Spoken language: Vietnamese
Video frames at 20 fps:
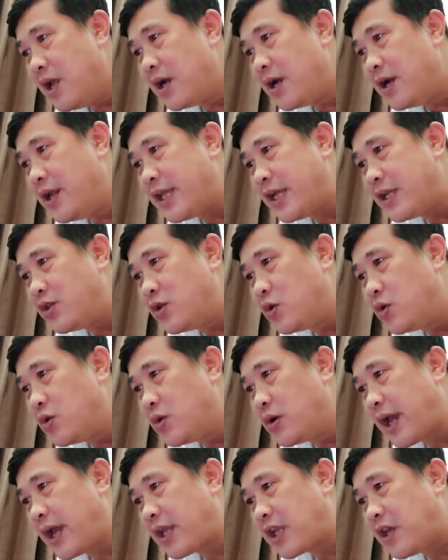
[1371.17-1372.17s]
Lý Thanh Du
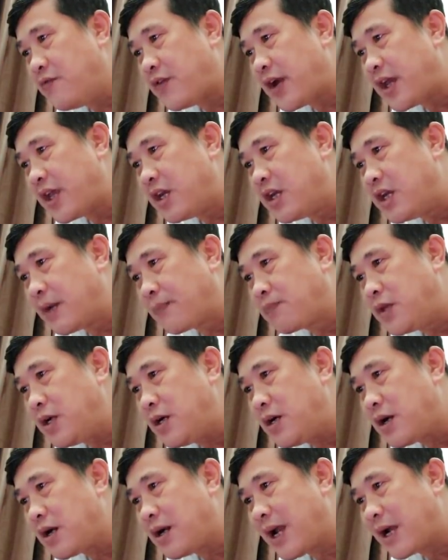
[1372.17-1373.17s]
nghe thấy vậy lập tức
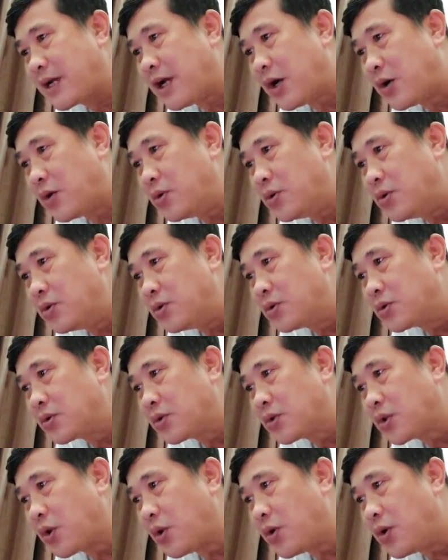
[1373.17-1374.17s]
lắc đầu.
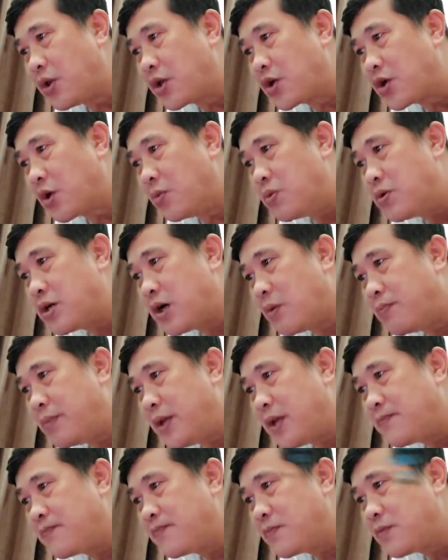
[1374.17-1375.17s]
Tôi cũng không
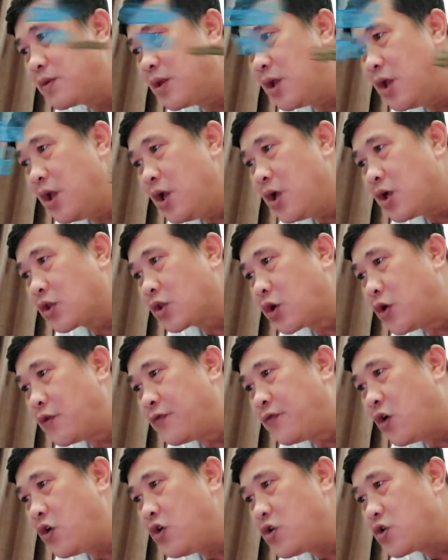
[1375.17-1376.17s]
biết. Tôi
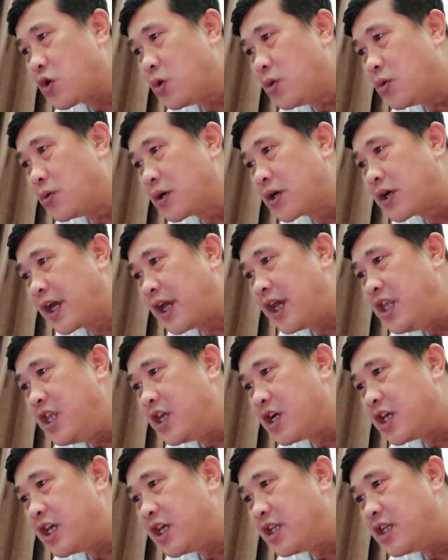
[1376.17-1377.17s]
vốn cùng Kỷ
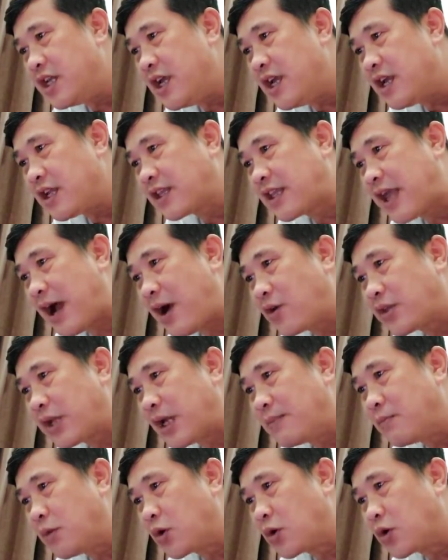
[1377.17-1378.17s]
Nhật Yên tạo
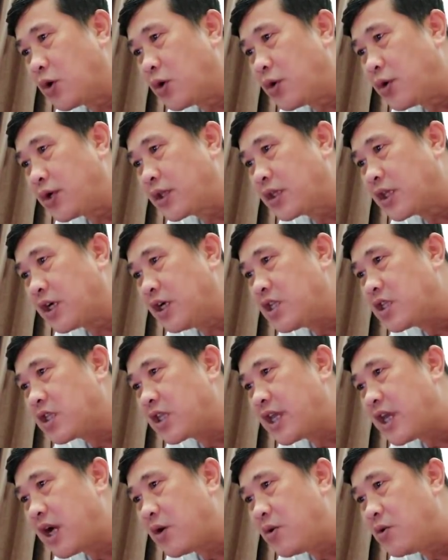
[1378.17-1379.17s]
thành một đội tới
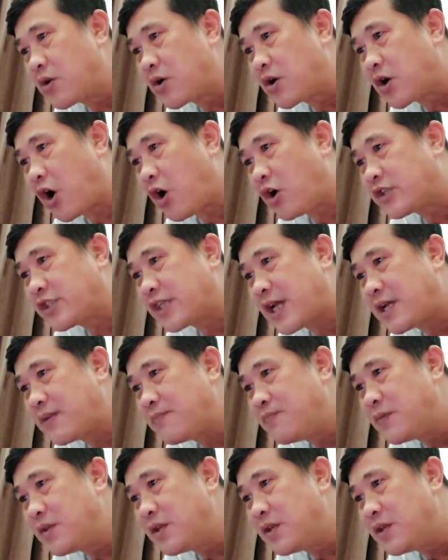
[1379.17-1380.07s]
Tây Âu cọ sát.